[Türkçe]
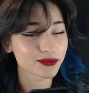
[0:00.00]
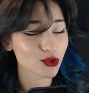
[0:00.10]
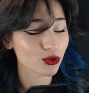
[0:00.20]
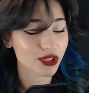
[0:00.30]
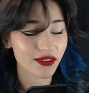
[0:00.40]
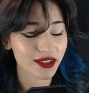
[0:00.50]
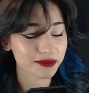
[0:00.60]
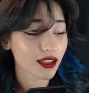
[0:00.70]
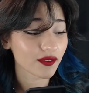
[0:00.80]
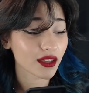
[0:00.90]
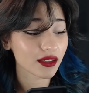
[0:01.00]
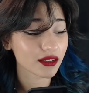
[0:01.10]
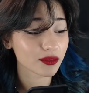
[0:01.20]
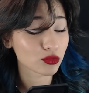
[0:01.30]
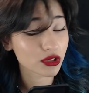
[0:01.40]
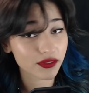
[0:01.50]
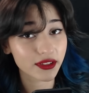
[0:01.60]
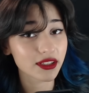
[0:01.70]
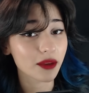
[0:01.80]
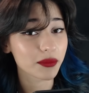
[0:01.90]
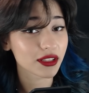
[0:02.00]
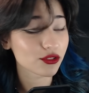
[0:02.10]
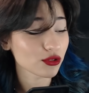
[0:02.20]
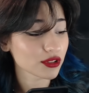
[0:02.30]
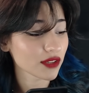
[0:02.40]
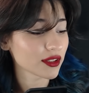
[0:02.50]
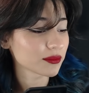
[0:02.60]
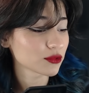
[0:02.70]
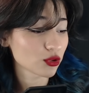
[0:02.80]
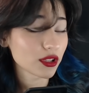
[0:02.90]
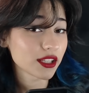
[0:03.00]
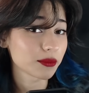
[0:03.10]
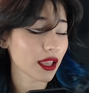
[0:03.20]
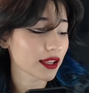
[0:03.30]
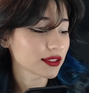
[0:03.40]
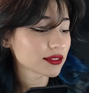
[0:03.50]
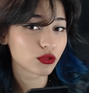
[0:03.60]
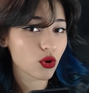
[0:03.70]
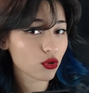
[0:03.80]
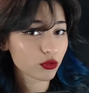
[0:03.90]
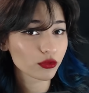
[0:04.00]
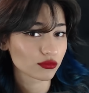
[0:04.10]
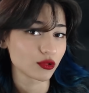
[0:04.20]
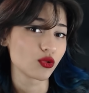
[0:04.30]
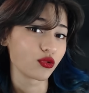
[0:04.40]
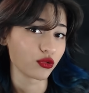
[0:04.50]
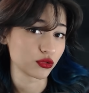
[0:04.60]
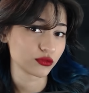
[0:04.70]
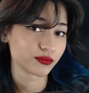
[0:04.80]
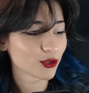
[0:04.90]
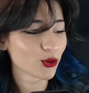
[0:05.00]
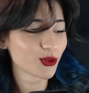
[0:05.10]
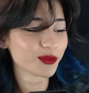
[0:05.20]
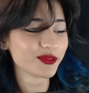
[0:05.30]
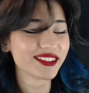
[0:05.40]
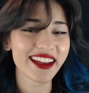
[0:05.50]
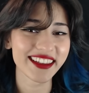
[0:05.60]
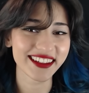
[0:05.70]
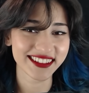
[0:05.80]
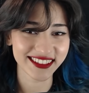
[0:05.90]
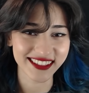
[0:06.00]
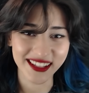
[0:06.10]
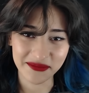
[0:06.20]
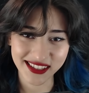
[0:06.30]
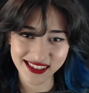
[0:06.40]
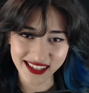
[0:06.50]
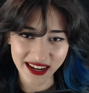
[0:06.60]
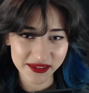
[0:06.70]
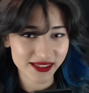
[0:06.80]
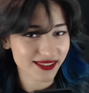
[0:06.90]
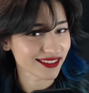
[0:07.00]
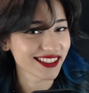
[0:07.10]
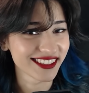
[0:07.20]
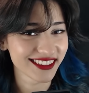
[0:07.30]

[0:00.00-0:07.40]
Çok severim. Ve bu iltifatı yapmayı da çok severim. Söylerim yani. Koku, koku. Kokumu daha yakından almak ister misin?